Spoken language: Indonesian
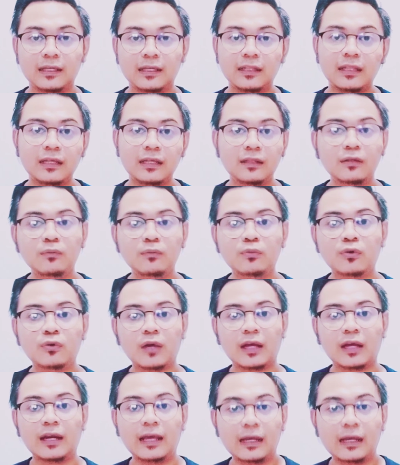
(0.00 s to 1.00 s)
Kita itu
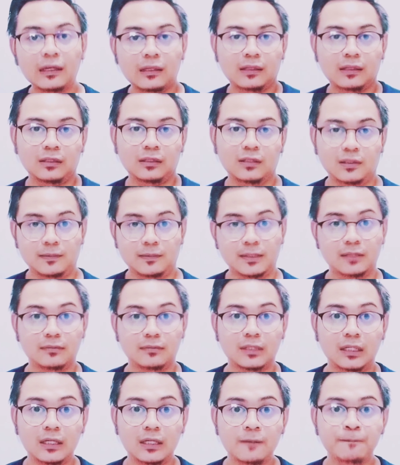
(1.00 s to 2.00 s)
bukan artis
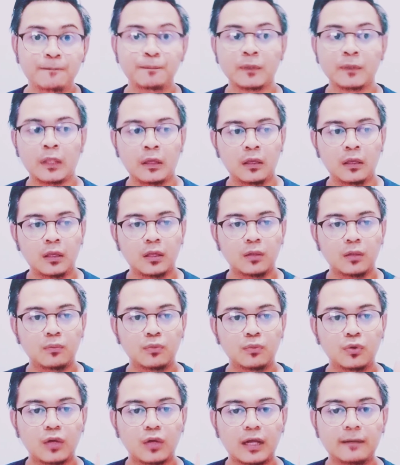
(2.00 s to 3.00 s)
teman-teman ya
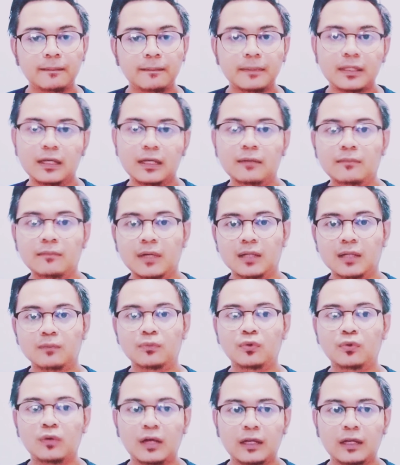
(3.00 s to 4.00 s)
bukan
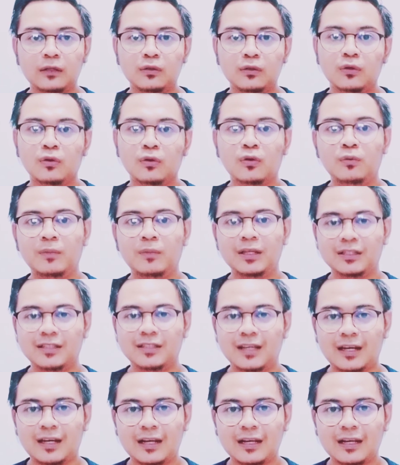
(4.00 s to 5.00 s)
pejabat, bukan tokoh
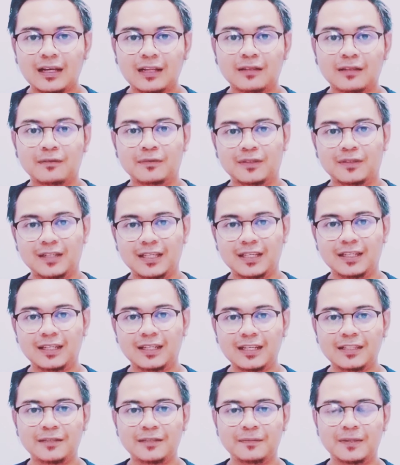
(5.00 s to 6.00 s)
masyarakat mungkin
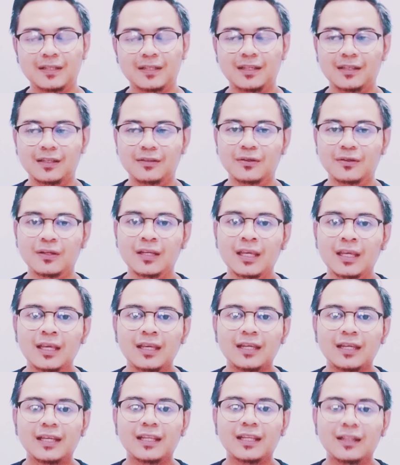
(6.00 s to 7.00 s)
ya seperti itu.
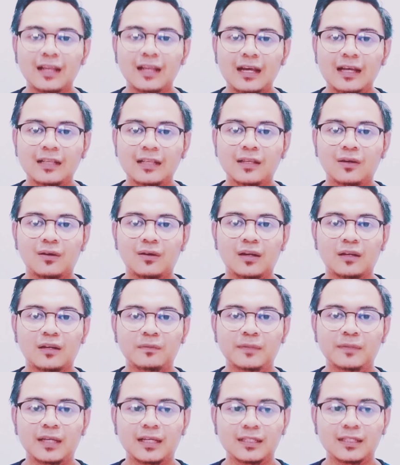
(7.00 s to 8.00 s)
Kita hanya
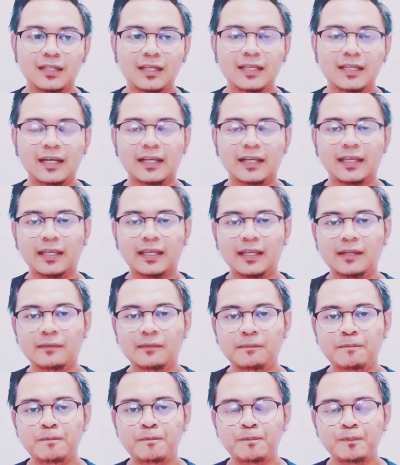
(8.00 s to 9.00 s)
orang biasa yang
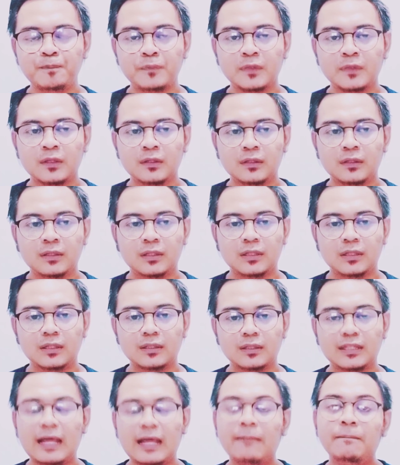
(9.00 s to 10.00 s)
ingin
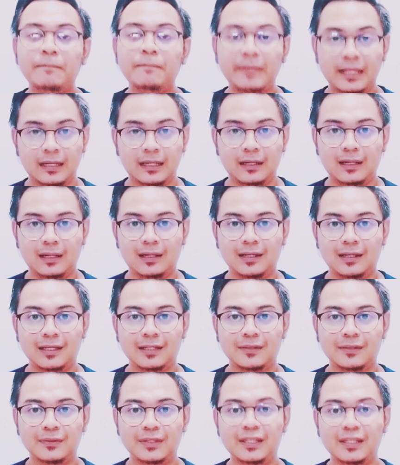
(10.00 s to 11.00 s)
tampil
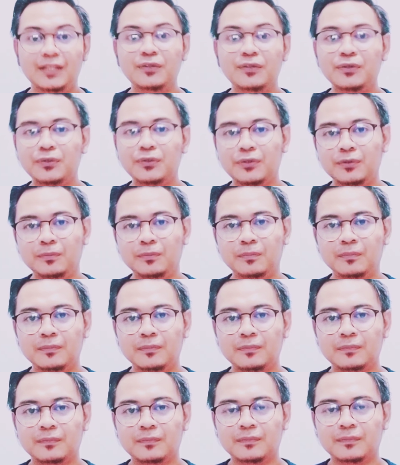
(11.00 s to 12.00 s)
gitu di YouTube
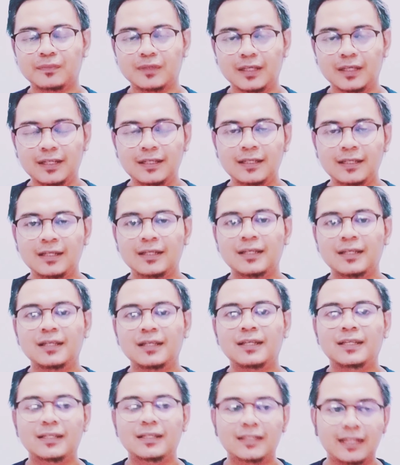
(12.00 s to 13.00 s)
ya.
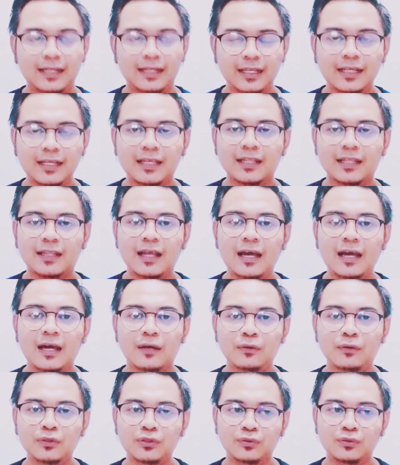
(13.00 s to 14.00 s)
Jadi kita
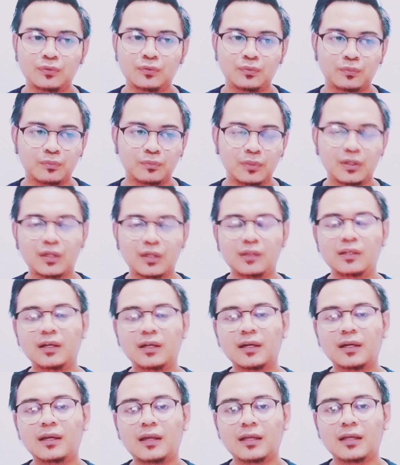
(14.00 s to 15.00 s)
harus
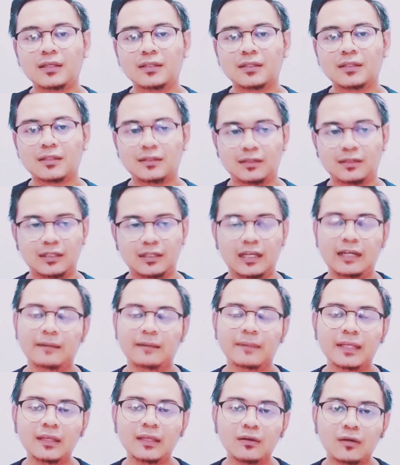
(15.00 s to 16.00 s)
bekerja keras. Ya
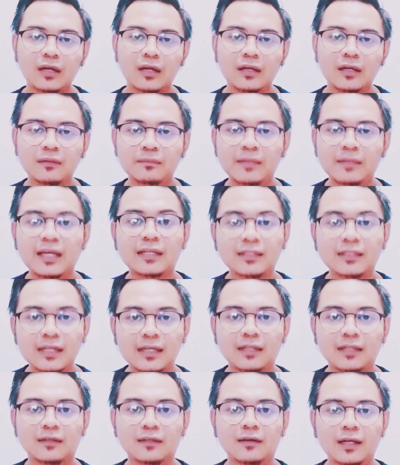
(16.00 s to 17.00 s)
namanya orang
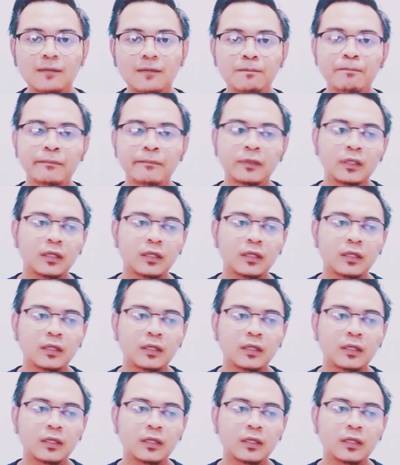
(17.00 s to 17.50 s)
biasa gitu kan.